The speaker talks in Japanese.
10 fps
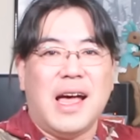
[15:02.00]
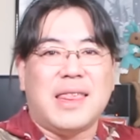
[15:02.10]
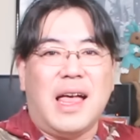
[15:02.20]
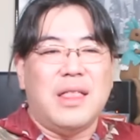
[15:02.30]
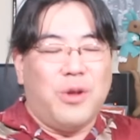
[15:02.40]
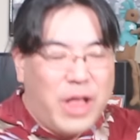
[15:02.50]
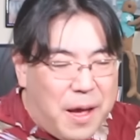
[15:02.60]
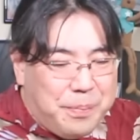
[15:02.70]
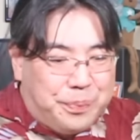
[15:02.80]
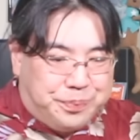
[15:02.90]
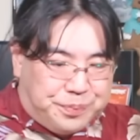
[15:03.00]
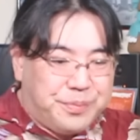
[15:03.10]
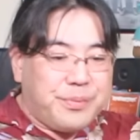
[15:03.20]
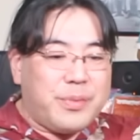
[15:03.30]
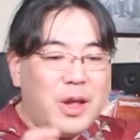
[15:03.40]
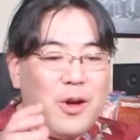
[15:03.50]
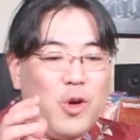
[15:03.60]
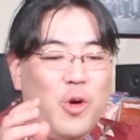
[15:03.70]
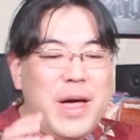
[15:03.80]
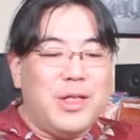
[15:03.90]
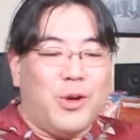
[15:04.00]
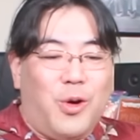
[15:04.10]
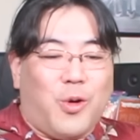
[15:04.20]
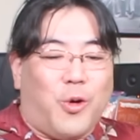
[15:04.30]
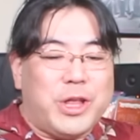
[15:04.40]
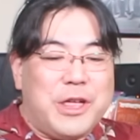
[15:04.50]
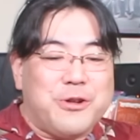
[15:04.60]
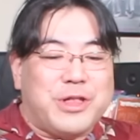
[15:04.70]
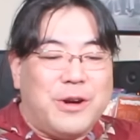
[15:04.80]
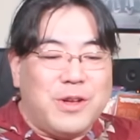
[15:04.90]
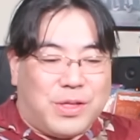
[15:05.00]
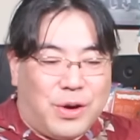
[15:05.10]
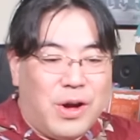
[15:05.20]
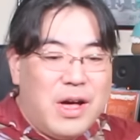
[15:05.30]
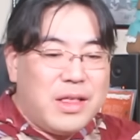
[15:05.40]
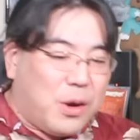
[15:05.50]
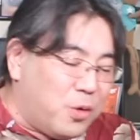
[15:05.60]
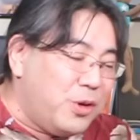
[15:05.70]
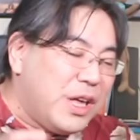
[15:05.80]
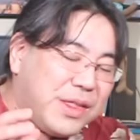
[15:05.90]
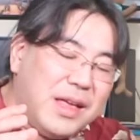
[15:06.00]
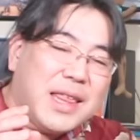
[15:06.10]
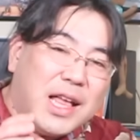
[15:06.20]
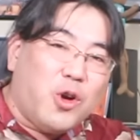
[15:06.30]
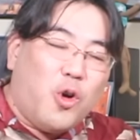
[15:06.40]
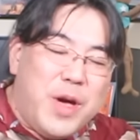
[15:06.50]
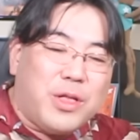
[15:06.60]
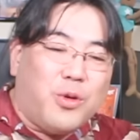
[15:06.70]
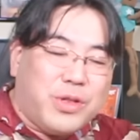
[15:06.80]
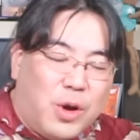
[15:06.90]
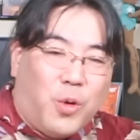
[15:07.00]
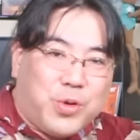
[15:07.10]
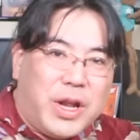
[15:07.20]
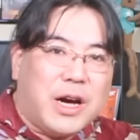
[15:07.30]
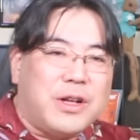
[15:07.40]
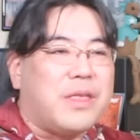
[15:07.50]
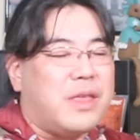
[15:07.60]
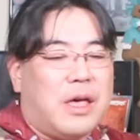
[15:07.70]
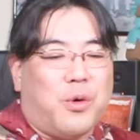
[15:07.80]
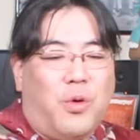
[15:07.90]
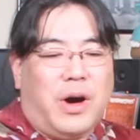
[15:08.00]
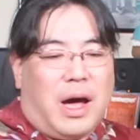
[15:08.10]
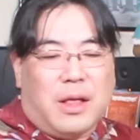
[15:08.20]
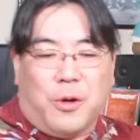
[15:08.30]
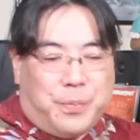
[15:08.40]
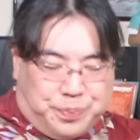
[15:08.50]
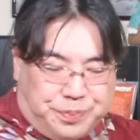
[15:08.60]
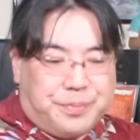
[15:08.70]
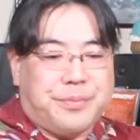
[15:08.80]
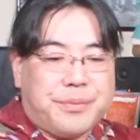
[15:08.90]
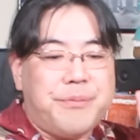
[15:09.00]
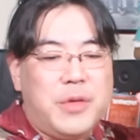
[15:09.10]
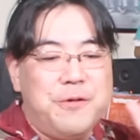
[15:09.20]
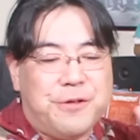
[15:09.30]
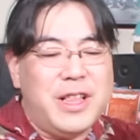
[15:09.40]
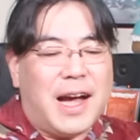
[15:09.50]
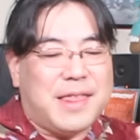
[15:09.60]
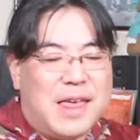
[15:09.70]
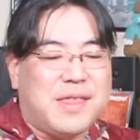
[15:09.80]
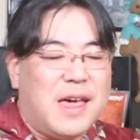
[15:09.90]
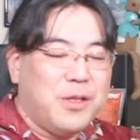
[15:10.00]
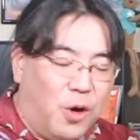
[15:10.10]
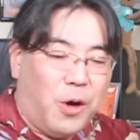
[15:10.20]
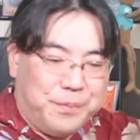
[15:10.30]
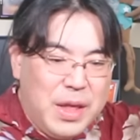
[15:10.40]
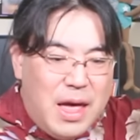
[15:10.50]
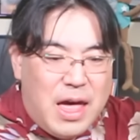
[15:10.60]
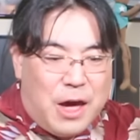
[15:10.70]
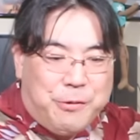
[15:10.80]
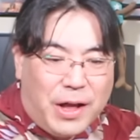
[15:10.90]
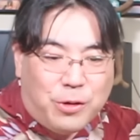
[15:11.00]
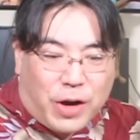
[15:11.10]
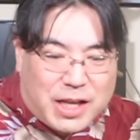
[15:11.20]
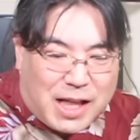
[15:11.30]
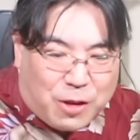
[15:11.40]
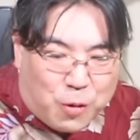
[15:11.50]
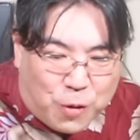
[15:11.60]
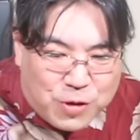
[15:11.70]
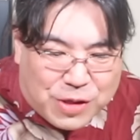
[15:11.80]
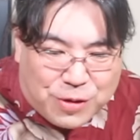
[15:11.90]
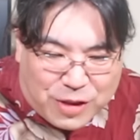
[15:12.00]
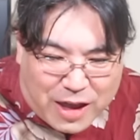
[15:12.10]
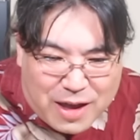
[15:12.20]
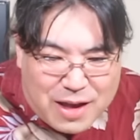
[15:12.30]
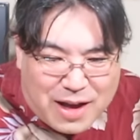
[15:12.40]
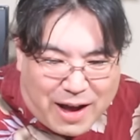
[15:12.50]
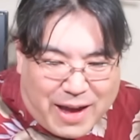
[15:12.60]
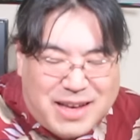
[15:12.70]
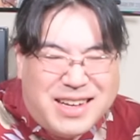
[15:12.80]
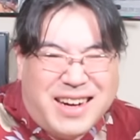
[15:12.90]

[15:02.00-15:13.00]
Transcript: ナーさんのね、コメントをここで言ってるんですよ。で、このリスナーさんのコメントっておそらくですね、ご、あの、福永先生の、えファンの方だと思うんですよね。はい。